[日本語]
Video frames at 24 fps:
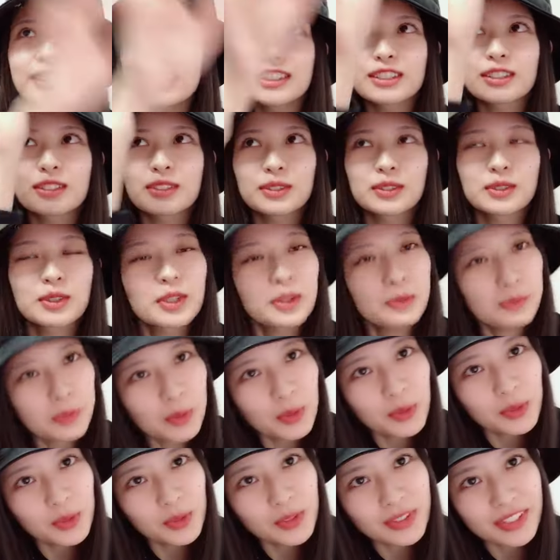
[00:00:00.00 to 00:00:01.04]
ジ君の
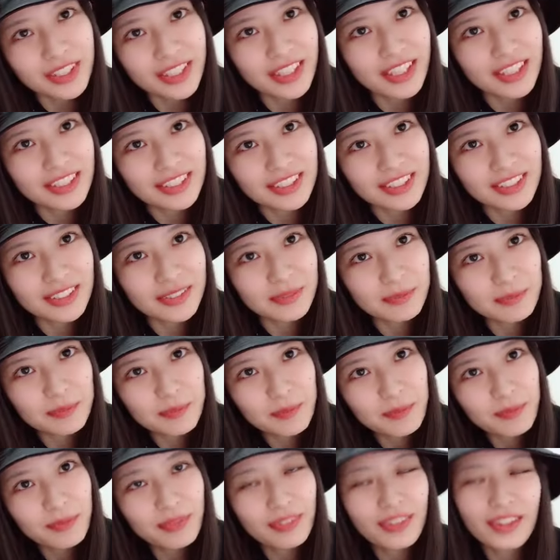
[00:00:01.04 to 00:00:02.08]
妹って感じ。
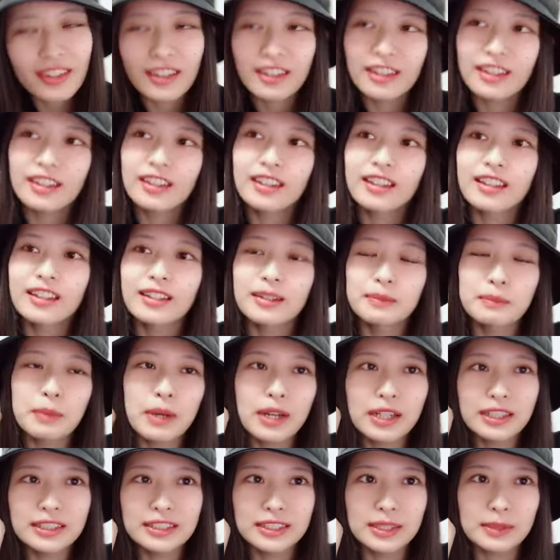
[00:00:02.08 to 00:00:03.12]

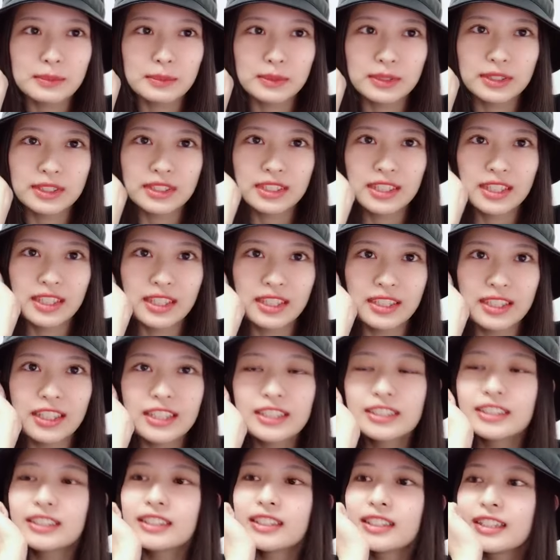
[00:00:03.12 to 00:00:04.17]
パワーちゃんも好きだ
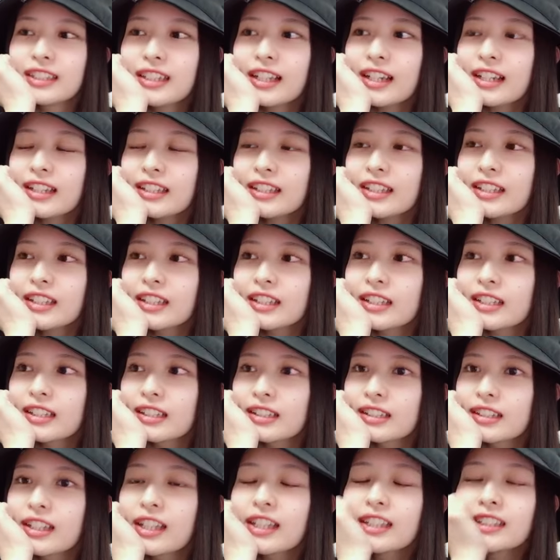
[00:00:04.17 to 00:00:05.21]
し、意外に
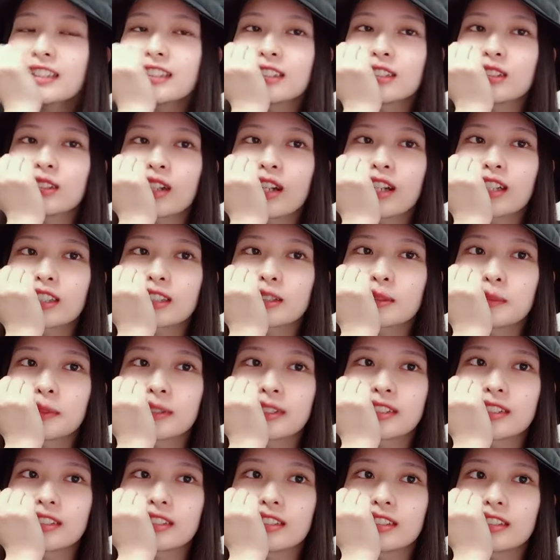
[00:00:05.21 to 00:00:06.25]
天使の悪魔も
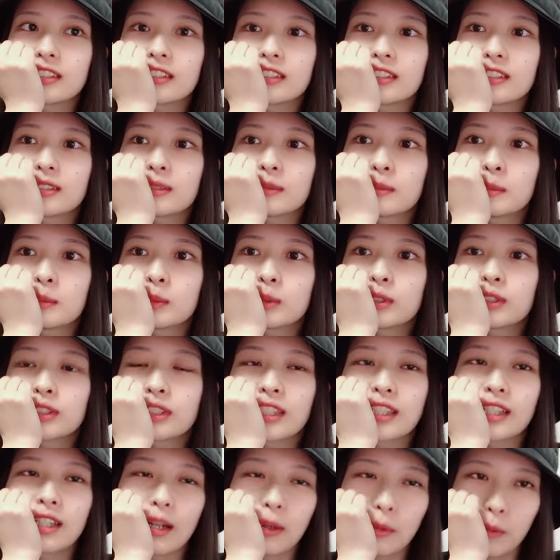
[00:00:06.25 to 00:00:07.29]
好
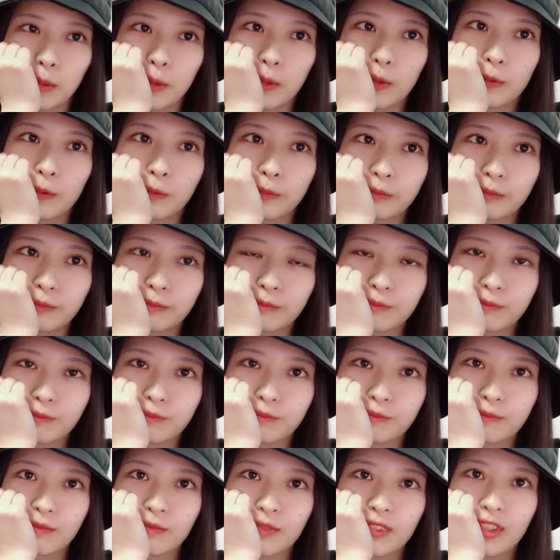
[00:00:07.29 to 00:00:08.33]
きかも。
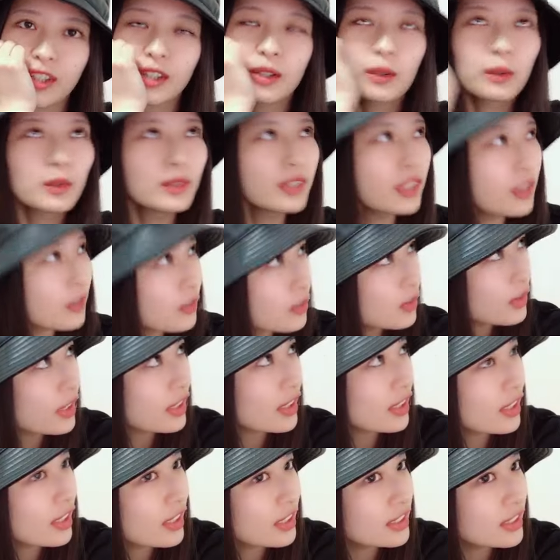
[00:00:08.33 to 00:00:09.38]
あれ女の子なん
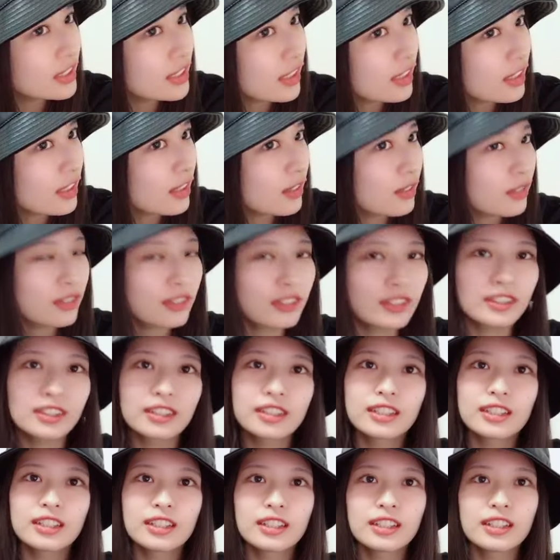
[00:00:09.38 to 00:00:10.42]
かな、知らんけど。
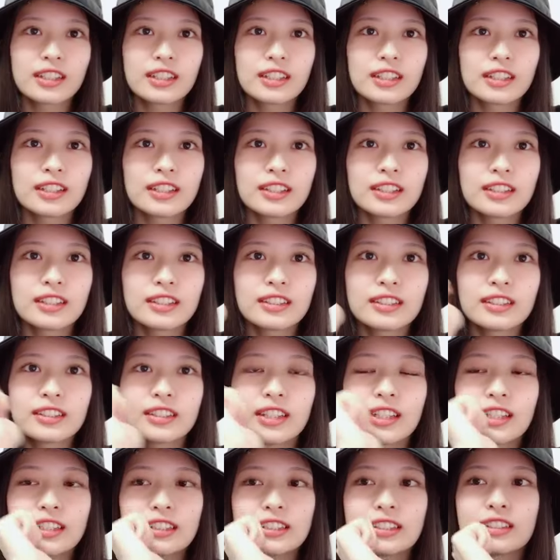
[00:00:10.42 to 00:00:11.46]

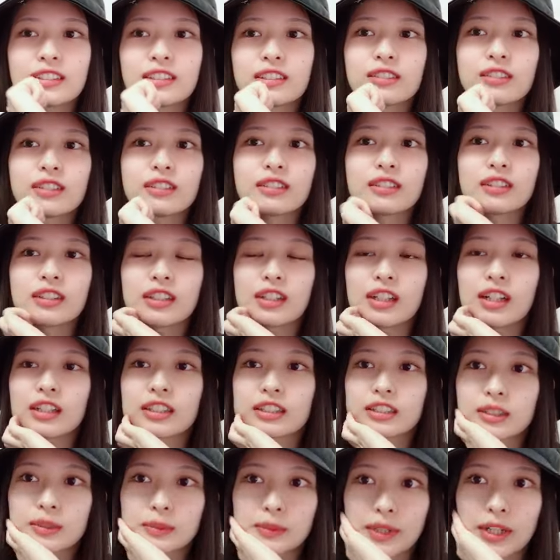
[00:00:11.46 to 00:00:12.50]
天使の
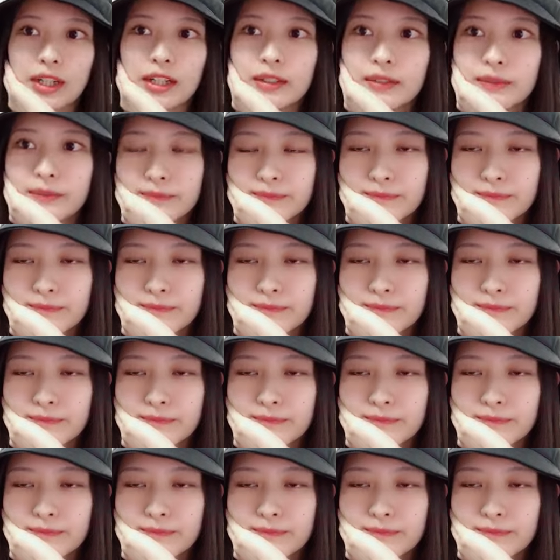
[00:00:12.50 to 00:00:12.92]
悪魔